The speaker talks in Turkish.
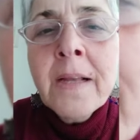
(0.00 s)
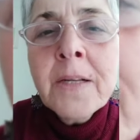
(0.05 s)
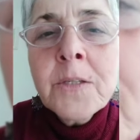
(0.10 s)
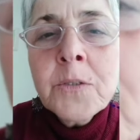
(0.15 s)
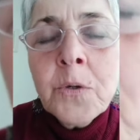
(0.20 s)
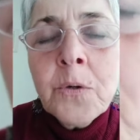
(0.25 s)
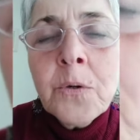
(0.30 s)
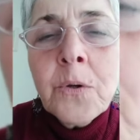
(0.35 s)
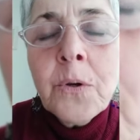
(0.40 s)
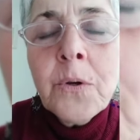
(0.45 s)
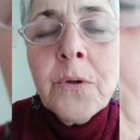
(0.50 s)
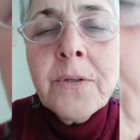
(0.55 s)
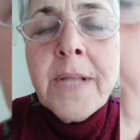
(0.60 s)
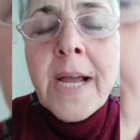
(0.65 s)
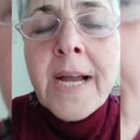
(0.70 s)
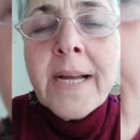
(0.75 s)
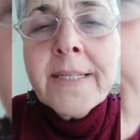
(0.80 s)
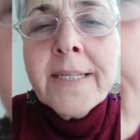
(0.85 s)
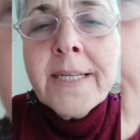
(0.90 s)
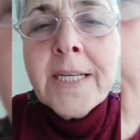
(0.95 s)
Çünkü
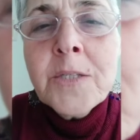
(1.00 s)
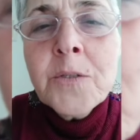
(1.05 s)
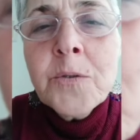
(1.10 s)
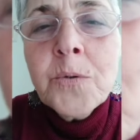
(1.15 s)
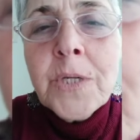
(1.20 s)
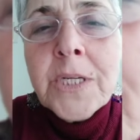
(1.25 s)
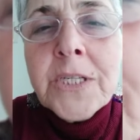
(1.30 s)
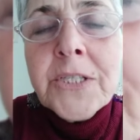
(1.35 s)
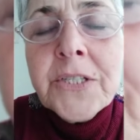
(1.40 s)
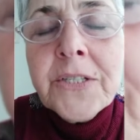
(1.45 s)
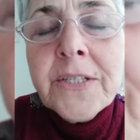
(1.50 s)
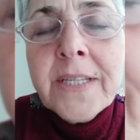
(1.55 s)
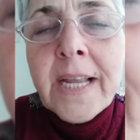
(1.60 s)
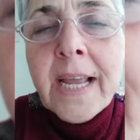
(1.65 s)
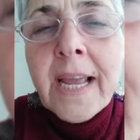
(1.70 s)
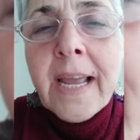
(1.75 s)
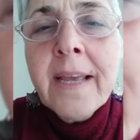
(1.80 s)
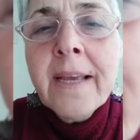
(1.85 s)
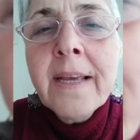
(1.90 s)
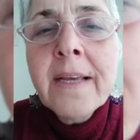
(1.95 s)
nakliye
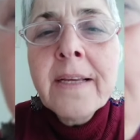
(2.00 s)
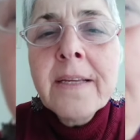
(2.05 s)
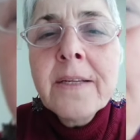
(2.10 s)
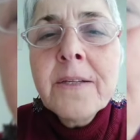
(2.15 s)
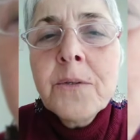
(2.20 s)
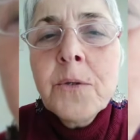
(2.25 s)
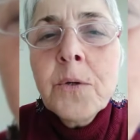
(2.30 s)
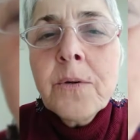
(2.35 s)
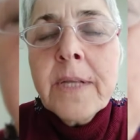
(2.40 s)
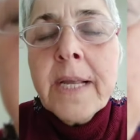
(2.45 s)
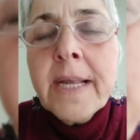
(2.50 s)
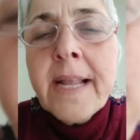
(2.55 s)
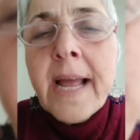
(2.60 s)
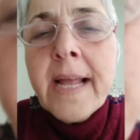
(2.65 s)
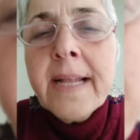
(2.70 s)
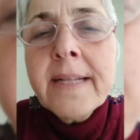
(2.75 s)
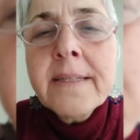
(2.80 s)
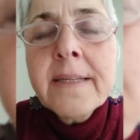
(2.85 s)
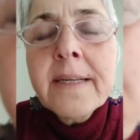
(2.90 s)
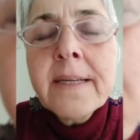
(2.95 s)
sürecinde
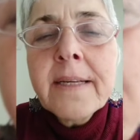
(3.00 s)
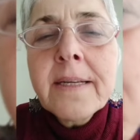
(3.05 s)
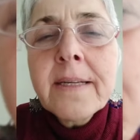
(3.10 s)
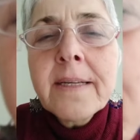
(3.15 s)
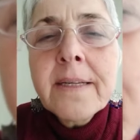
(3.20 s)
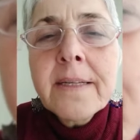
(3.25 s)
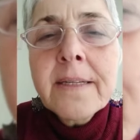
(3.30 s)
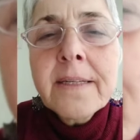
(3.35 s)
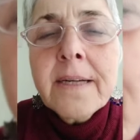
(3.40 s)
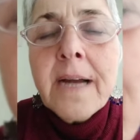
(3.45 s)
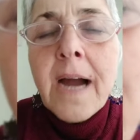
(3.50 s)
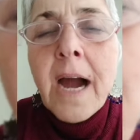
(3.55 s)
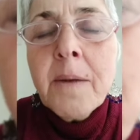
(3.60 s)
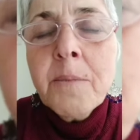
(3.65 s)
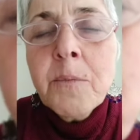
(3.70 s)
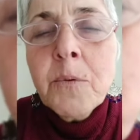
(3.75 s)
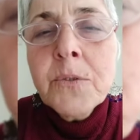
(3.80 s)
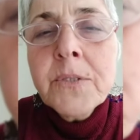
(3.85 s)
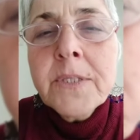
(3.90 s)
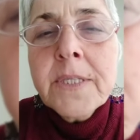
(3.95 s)
yüklenen e,
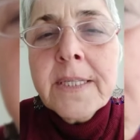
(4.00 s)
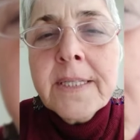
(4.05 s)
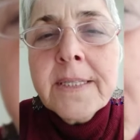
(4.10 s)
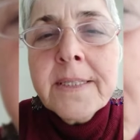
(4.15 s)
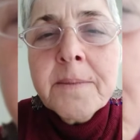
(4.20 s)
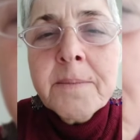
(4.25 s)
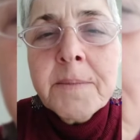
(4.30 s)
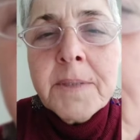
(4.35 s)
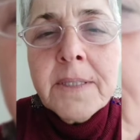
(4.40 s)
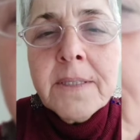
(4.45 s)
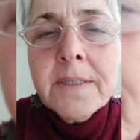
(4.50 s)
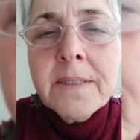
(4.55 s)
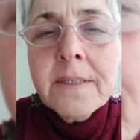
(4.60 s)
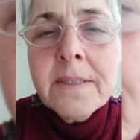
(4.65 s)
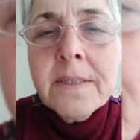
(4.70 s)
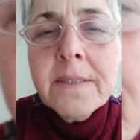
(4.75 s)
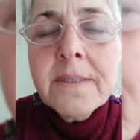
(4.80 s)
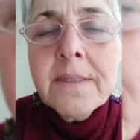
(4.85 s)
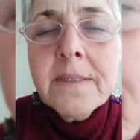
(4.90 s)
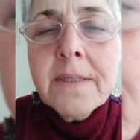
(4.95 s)
karbon salınımı
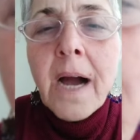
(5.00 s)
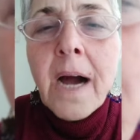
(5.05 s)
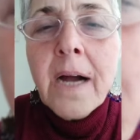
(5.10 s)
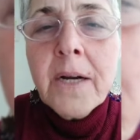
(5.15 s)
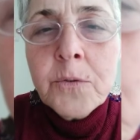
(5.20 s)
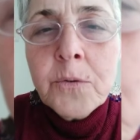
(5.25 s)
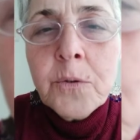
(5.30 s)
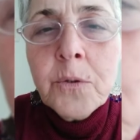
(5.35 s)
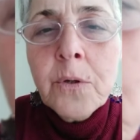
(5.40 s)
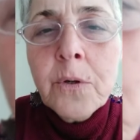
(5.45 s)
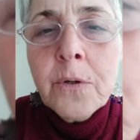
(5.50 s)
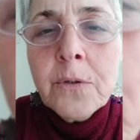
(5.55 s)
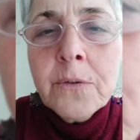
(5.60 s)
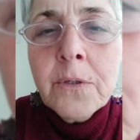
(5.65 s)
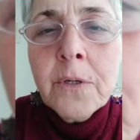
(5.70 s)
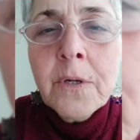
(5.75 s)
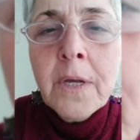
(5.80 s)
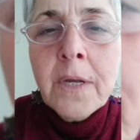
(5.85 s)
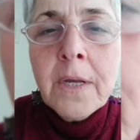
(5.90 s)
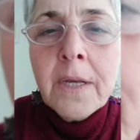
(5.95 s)
e,
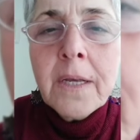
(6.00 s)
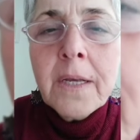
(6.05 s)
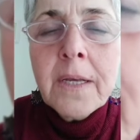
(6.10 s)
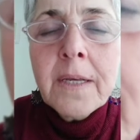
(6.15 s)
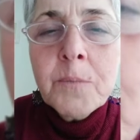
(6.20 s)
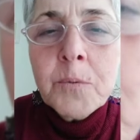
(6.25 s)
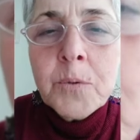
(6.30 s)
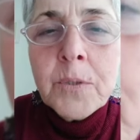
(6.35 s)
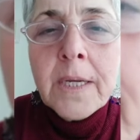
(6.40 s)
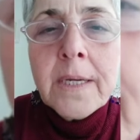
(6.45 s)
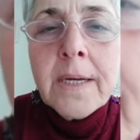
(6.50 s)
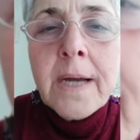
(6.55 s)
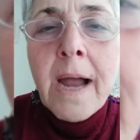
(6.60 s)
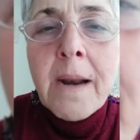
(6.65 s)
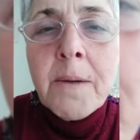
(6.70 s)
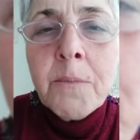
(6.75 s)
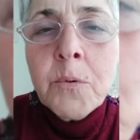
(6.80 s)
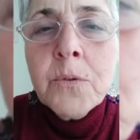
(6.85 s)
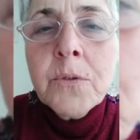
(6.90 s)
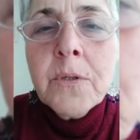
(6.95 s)
artıyor. E, bu da
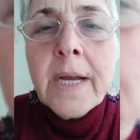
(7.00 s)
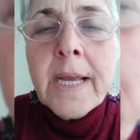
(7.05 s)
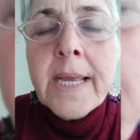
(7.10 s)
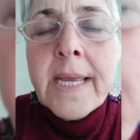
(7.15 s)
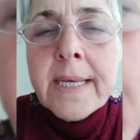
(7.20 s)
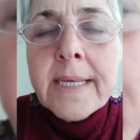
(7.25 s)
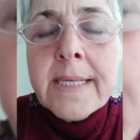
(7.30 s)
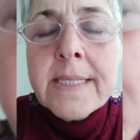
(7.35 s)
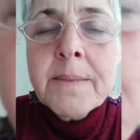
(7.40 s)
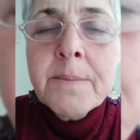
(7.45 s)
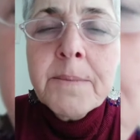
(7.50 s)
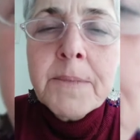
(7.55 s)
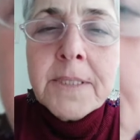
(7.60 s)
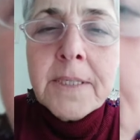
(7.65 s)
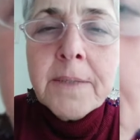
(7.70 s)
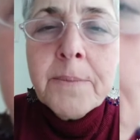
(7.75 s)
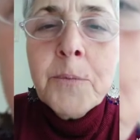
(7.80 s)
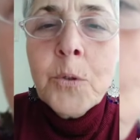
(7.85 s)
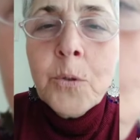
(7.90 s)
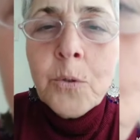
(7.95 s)
karbon ayak
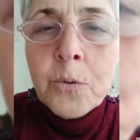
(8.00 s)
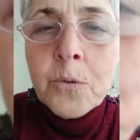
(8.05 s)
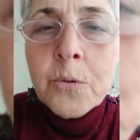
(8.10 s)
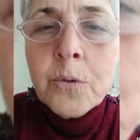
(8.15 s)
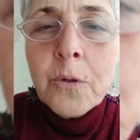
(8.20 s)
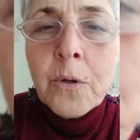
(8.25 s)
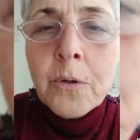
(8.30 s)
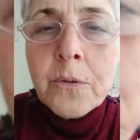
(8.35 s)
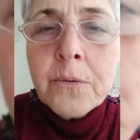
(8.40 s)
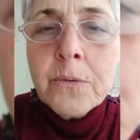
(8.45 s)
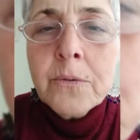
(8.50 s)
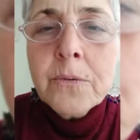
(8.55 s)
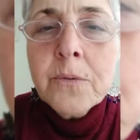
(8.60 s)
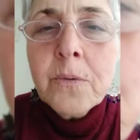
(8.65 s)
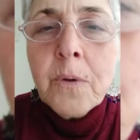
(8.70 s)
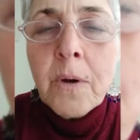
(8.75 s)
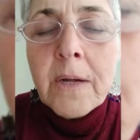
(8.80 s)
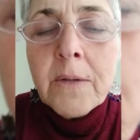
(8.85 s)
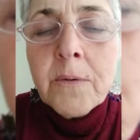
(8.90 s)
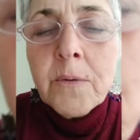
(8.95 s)
izimizi büyütüyor
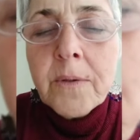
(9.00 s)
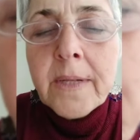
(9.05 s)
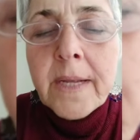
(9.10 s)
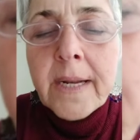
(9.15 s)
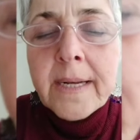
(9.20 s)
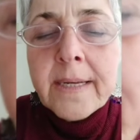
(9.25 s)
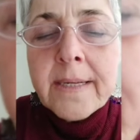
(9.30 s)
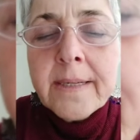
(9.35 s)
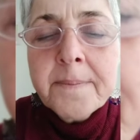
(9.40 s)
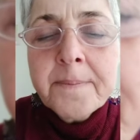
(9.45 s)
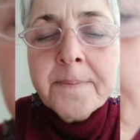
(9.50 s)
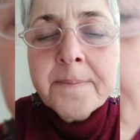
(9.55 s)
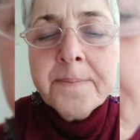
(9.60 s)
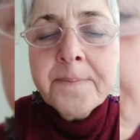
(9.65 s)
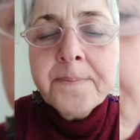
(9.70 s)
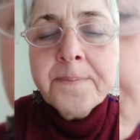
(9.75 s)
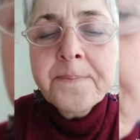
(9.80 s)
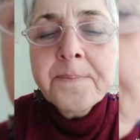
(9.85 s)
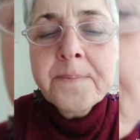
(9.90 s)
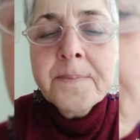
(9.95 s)
doğal olarak.
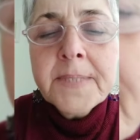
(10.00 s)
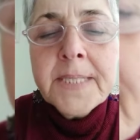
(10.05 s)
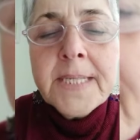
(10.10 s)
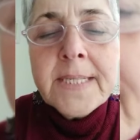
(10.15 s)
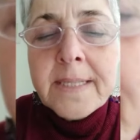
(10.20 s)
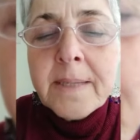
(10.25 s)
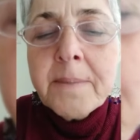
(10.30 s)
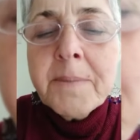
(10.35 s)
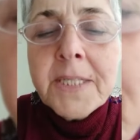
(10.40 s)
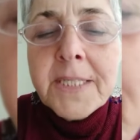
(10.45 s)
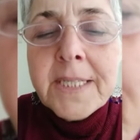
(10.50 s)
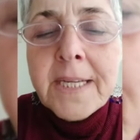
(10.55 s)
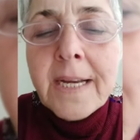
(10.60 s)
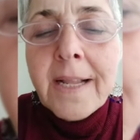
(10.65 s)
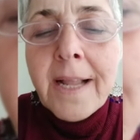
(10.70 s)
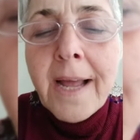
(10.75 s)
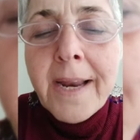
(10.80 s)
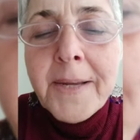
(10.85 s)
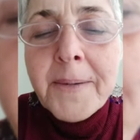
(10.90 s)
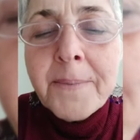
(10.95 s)
Siz de bir
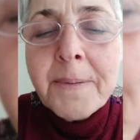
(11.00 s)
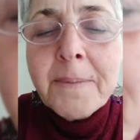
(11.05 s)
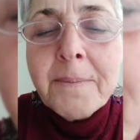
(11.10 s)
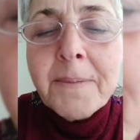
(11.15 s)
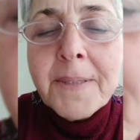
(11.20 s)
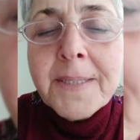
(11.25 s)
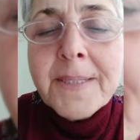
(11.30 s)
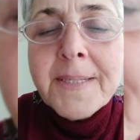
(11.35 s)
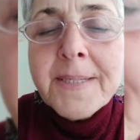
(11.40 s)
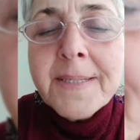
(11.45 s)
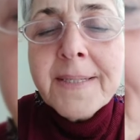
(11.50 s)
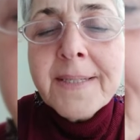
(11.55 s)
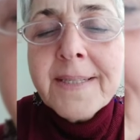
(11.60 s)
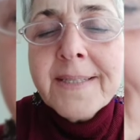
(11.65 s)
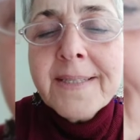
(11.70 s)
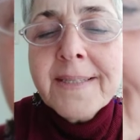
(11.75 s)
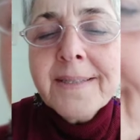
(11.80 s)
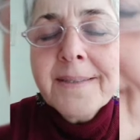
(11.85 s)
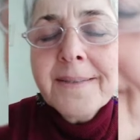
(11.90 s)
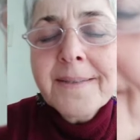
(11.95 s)
şeyler
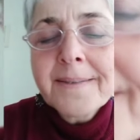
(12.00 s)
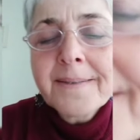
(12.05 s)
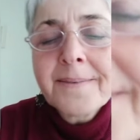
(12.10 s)
yapabilirsiniz.